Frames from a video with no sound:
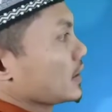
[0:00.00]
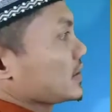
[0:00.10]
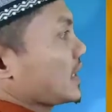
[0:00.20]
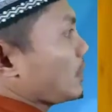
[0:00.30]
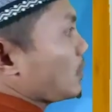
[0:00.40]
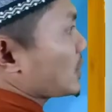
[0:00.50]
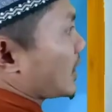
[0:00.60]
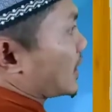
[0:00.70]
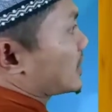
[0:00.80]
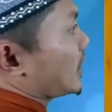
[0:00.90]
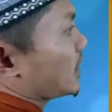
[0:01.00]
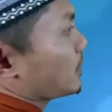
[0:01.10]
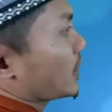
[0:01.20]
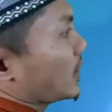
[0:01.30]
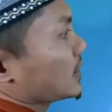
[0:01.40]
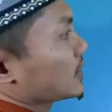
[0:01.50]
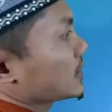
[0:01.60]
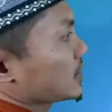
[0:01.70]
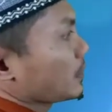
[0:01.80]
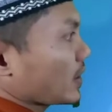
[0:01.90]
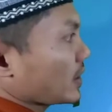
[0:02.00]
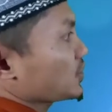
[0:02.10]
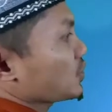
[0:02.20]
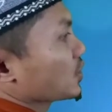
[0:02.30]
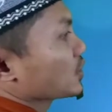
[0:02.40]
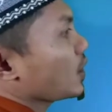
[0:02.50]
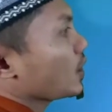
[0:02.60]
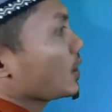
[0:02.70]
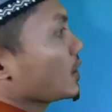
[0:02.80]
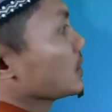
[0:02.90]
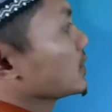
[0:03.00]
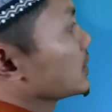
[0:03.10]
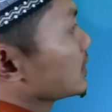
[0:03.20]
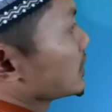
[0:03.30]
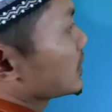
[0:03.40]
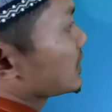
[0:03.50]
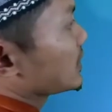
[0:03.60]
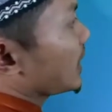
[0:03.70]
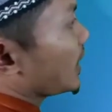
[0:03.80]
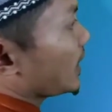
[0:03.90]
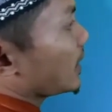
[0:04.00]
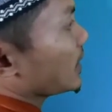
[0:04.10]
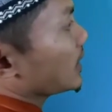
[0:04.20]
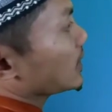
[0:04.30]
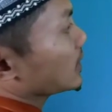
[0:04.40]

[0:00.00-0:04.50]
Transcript: Jamak mudakar salim ya, seperti contoh jaa